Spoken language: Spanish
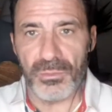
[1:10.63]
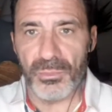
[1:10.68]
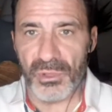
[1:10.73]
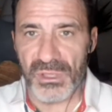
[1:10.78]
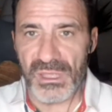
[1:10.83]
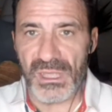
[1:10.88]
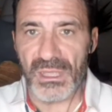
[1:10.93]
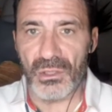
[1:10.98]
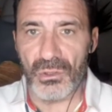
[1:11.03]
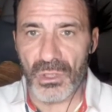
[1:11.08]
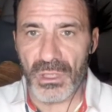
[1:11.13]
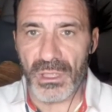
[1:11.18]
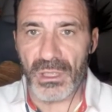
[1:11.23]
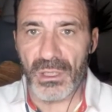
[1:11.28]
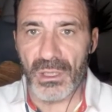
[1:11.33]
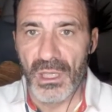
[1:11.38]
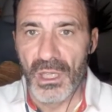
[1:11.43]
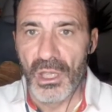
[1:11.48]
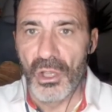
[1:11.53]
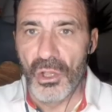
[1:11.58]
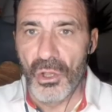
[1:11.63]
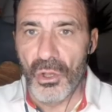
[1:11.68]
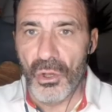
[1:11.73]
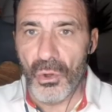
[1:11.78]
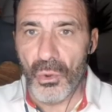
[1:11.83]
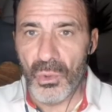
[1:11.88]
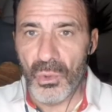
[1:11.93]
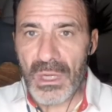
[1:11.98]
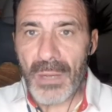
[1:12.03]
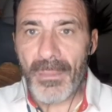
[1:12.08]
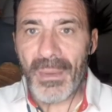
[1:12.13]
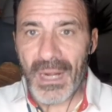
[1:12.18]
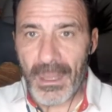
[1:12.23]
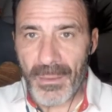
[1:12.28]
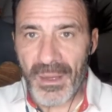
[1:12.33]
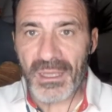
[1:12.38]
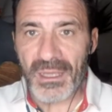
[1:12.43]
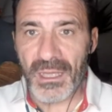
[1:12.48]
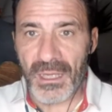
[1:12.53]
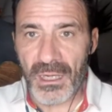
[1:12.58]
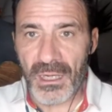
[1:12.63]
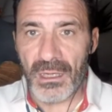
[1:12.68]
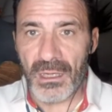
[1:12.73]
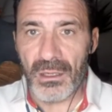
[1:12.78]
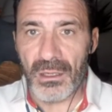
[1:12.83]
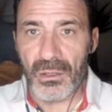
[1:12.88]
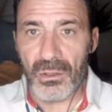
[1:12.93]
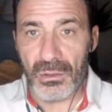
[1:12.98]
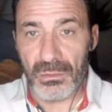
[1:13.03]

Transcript: pues ya digo que una mala mañana,